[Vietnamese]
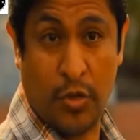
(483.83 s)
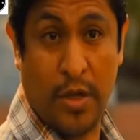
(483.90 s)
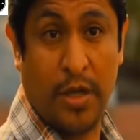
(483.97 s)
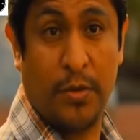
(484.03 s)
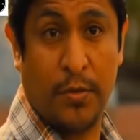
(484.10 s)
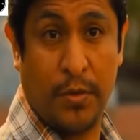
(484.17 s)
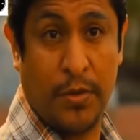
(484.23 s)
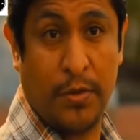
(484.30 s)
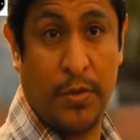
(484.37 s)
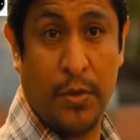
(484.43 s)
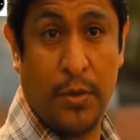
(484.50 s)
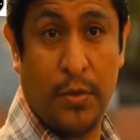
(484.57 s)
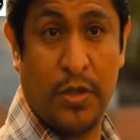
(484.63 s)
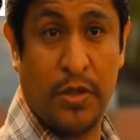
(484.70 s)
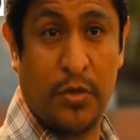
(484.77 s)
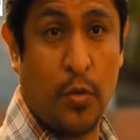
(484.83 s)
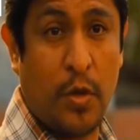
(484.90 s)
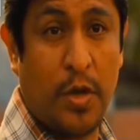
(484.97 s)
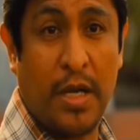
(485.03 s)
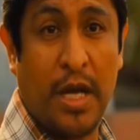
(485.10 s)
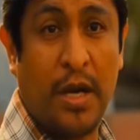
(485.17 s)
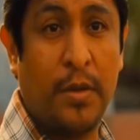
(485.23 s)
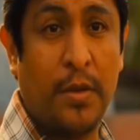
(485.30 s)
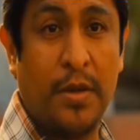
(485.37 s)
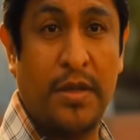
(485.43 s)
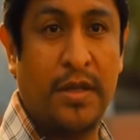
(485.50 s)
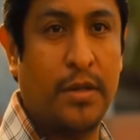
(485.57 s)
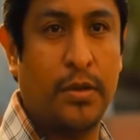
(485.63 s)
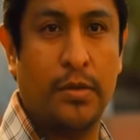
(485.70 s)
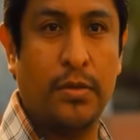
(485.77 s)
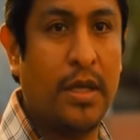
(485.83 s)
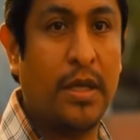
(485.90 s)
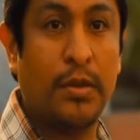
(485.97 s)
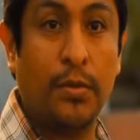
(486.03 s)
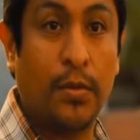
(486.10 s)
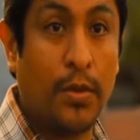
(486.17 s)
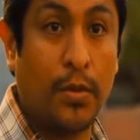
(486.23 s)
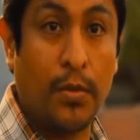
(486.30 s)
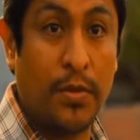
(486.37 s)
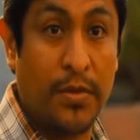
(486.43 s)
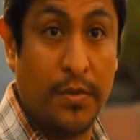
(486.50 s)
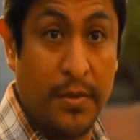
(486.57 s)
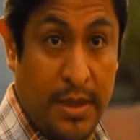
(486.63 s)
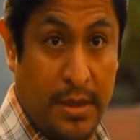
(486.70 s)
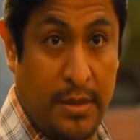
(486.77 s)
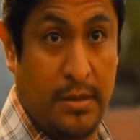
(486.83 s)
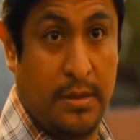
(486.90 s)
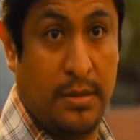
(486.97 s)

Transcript: phải là một điều cần thiết của cuộc sống. Ba đứa con trai của tôi sẽ đi